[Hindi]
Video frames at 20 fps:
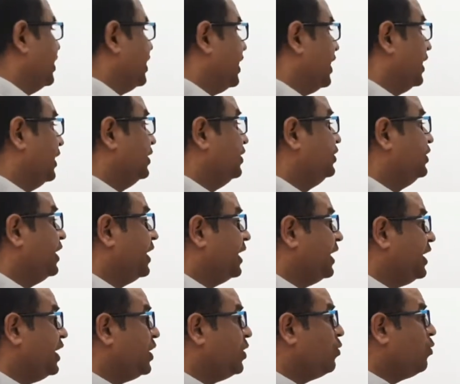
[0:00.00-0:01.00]
हैं दे
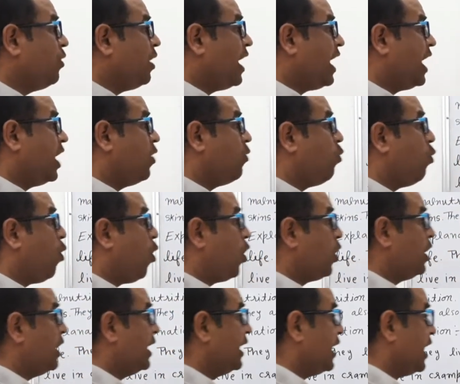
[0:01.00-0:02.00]
लिव एंड
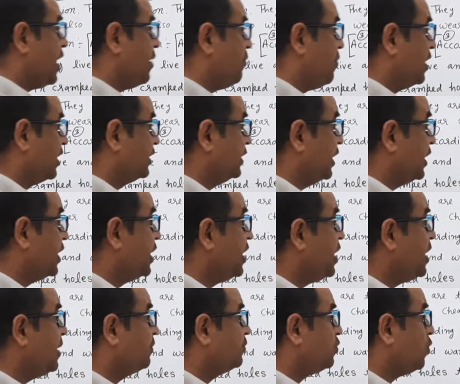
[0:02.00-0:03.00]
वॉन्डर एमंग द
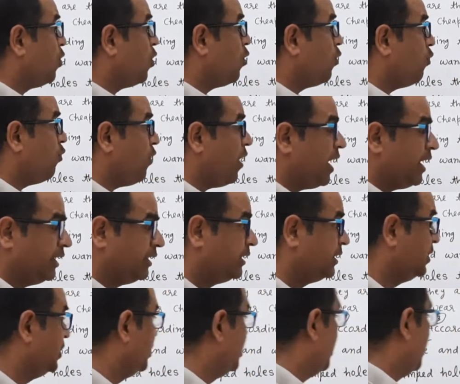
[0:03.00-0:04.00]
हीप्स ऑफ वेस्ट
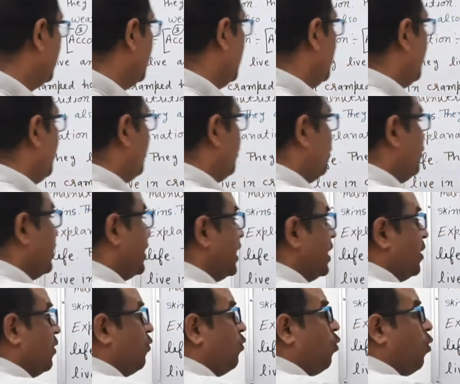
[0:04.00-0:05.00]
वे
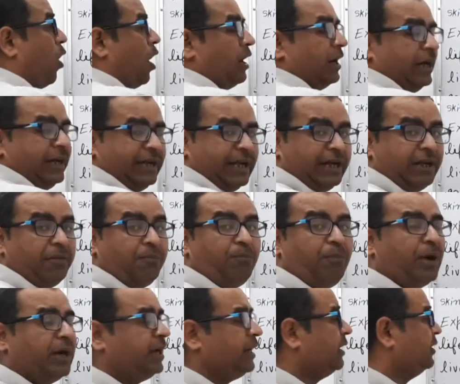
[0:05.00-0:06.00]
वॉन्डर यानी
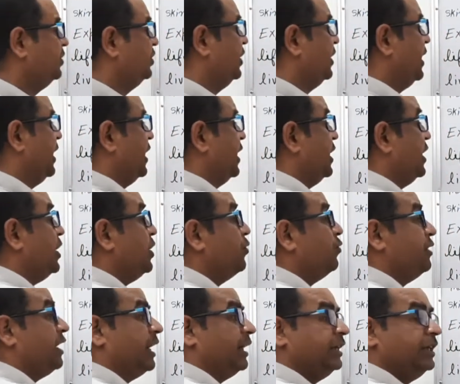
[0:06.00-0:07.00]
भटकते हैं
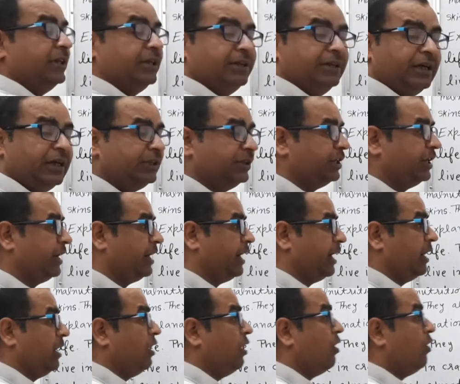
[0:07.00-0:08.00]
लिव यानी रहते हैं
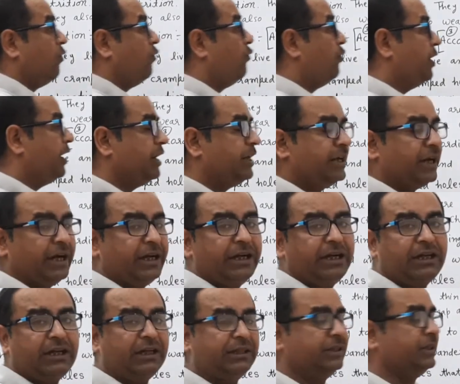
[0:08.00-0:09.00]
वेस्ट यानी
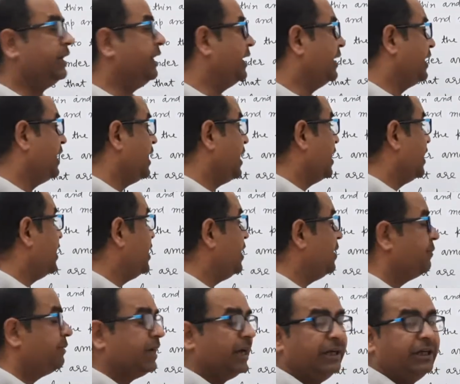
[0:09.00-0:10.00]
कचरे के
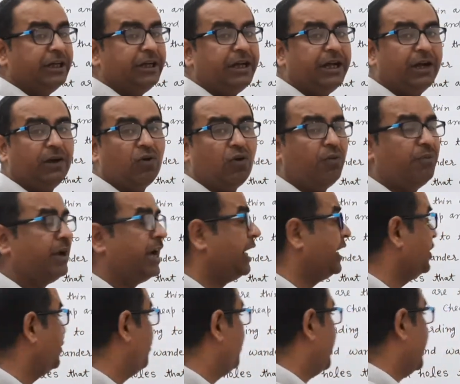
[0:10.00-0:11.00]
हीप्स यानी ढेरों में
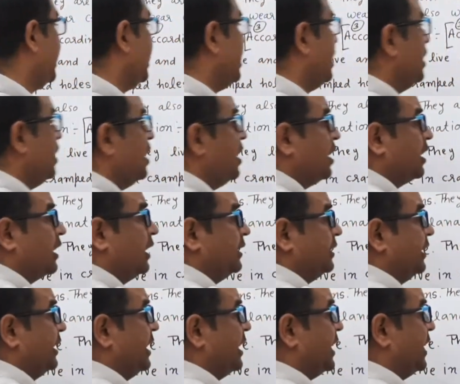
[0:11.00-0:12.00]
यानी वे
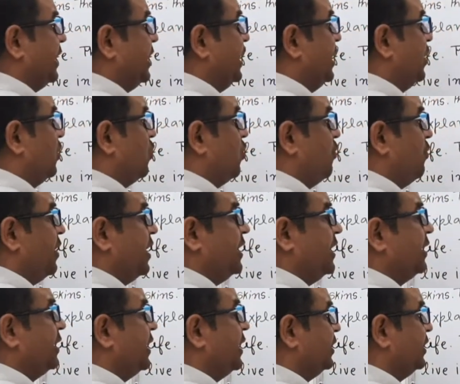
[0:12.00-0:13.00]
कचरे के ढेरों में
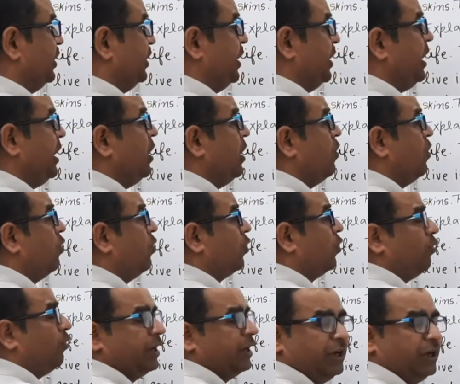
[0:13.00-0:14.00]
ही रहते हैं और
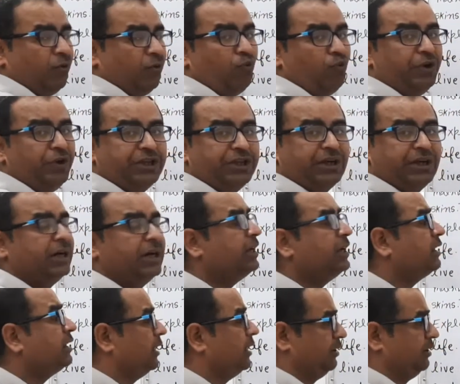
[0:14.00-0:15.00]
वहीं विचरण
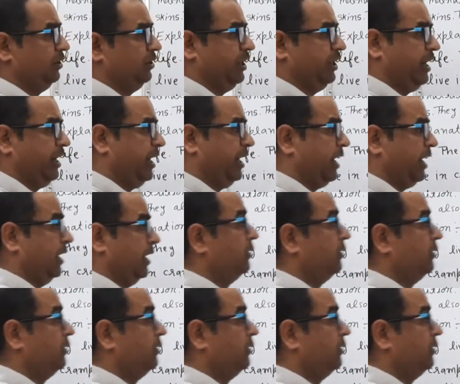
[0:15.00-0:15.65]
करते हैं